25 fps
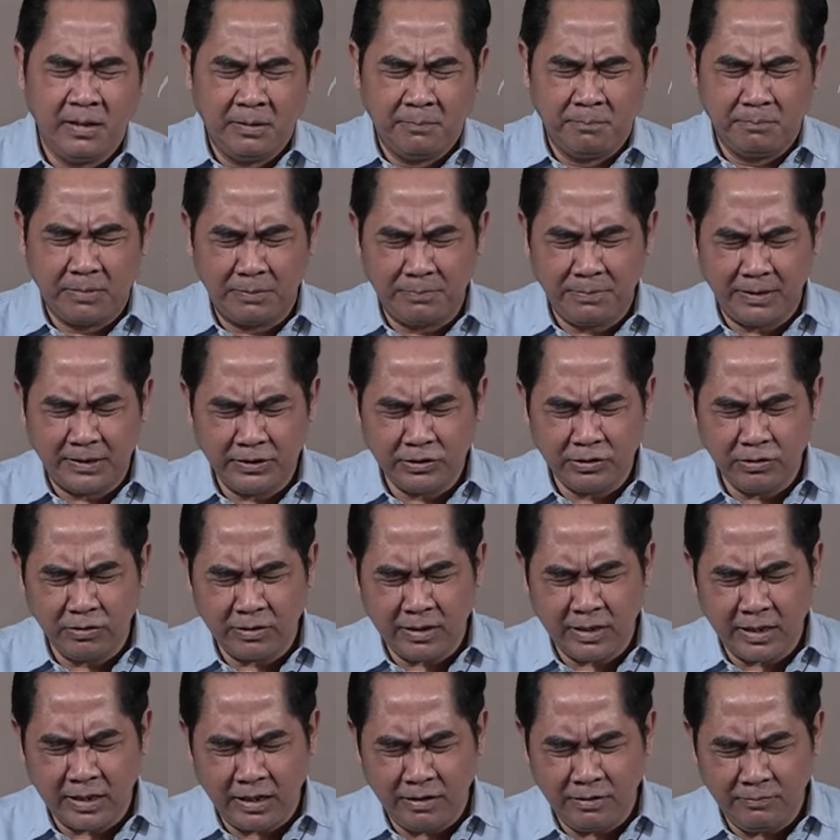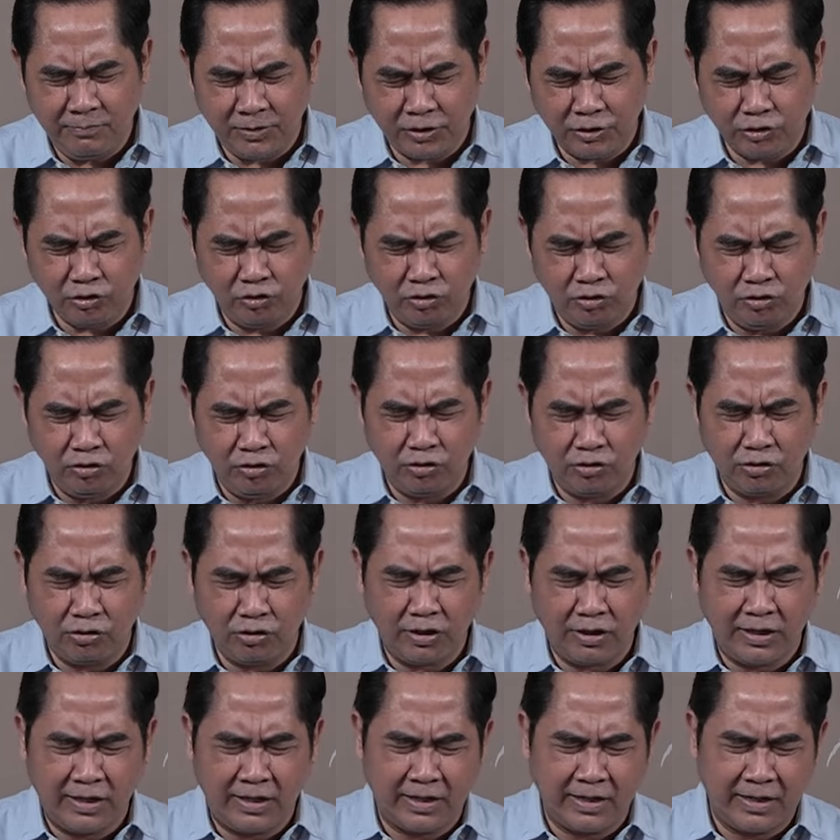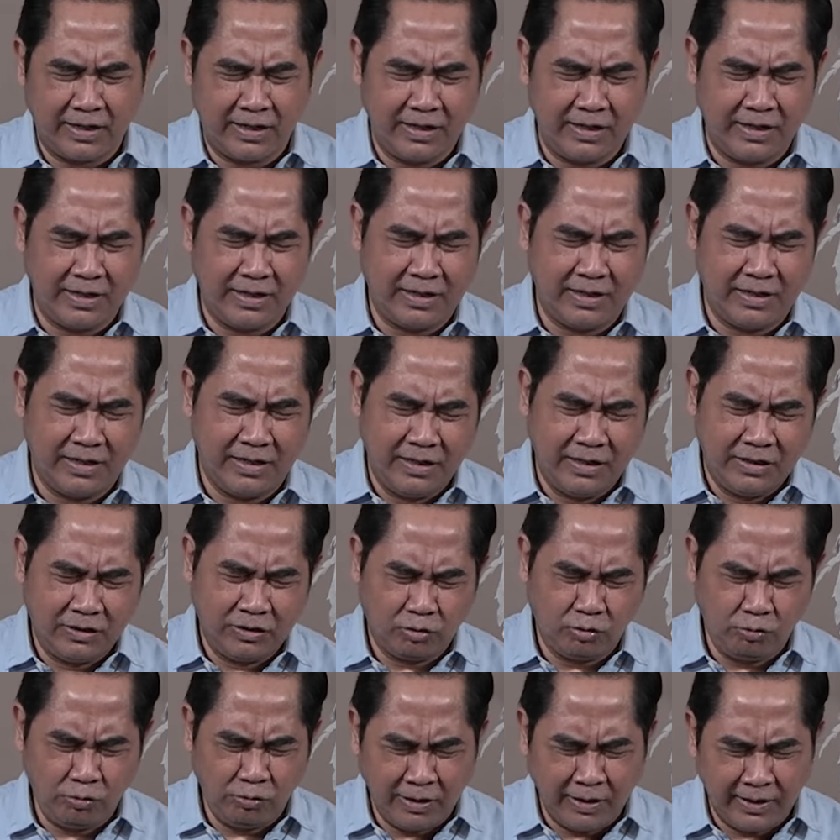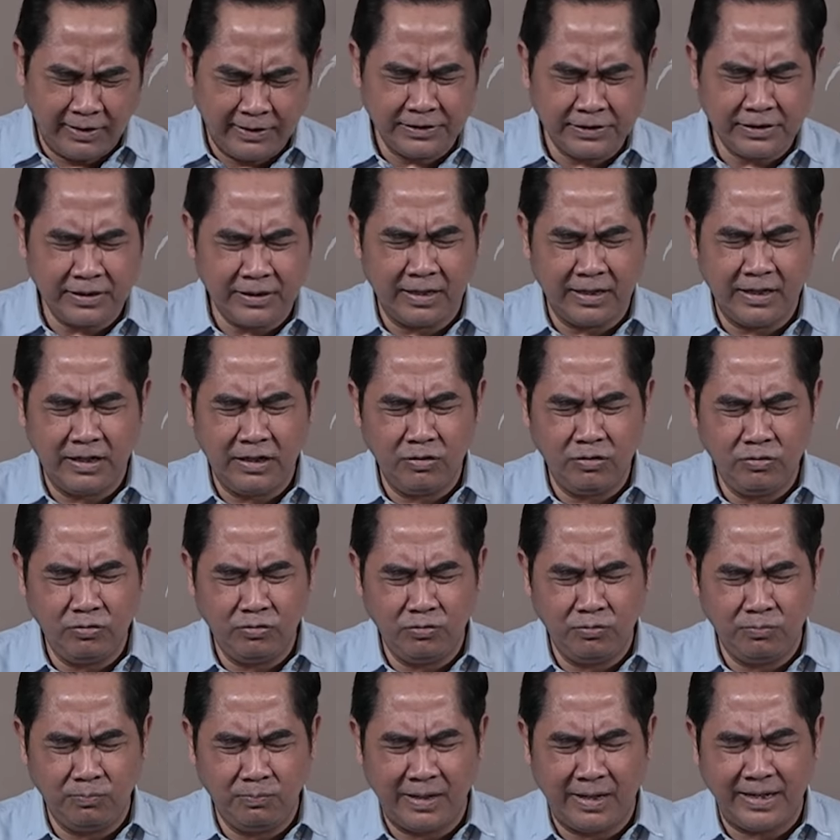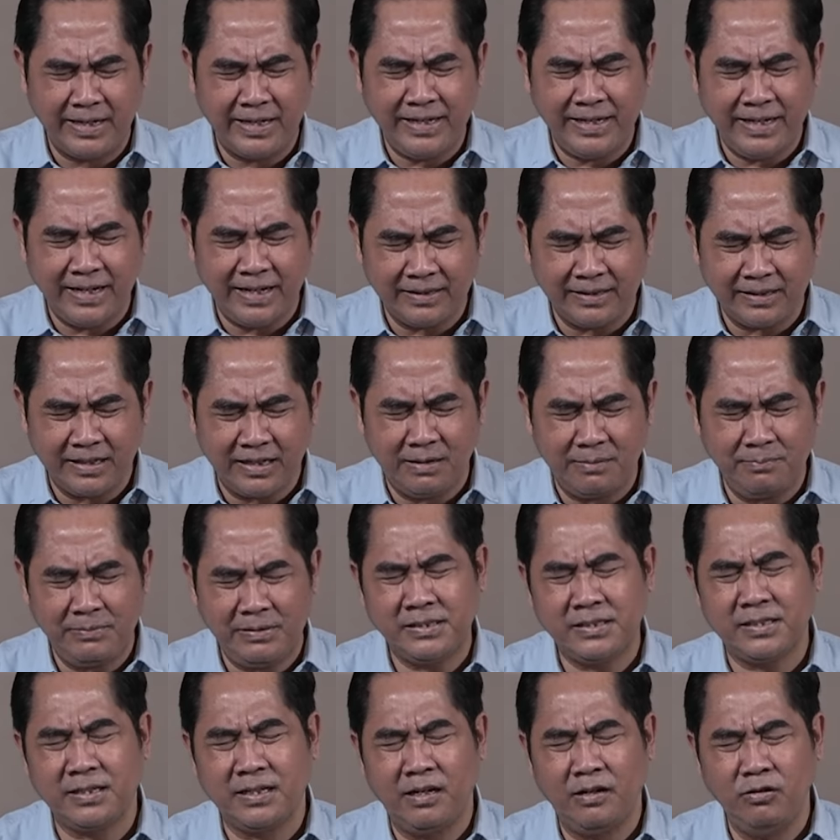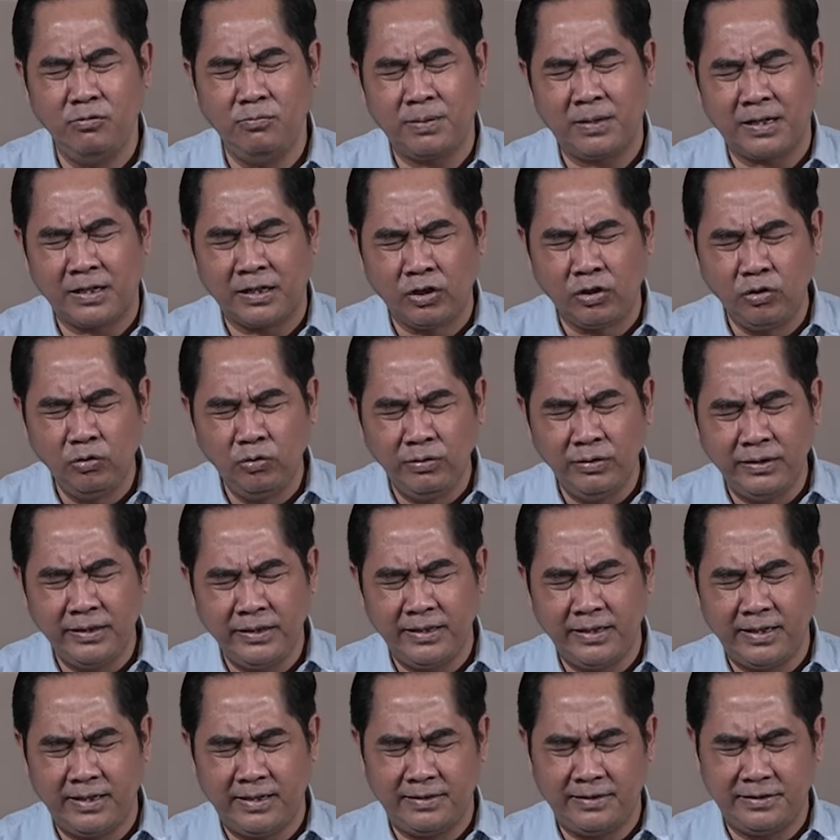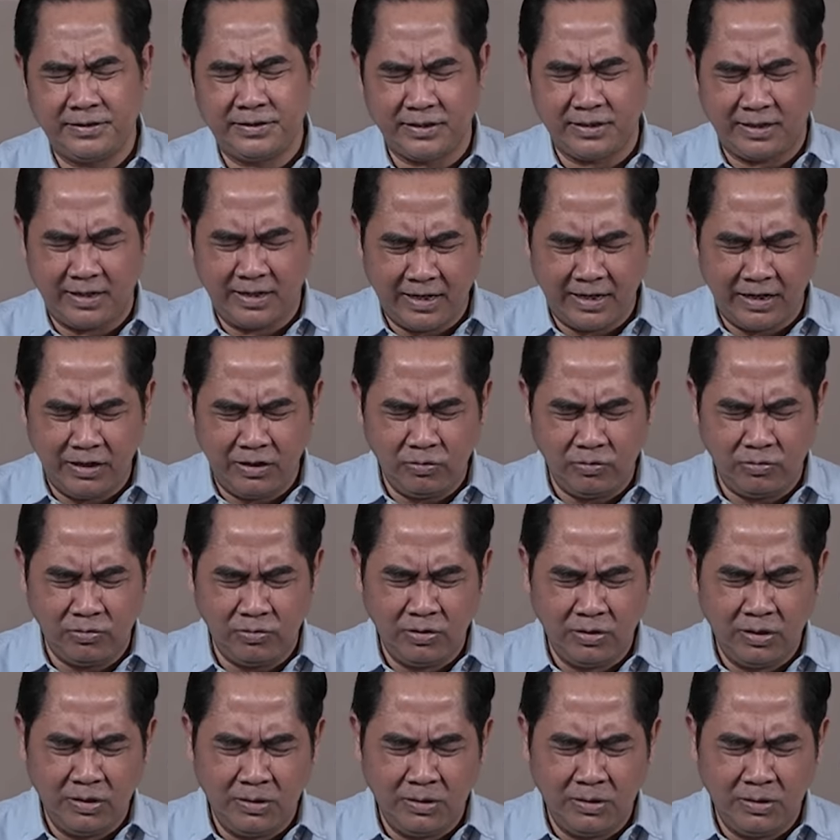Bapa di surga kami bersyukur karena Tuhan selalu mengingat kami, selalu peduli dan selalu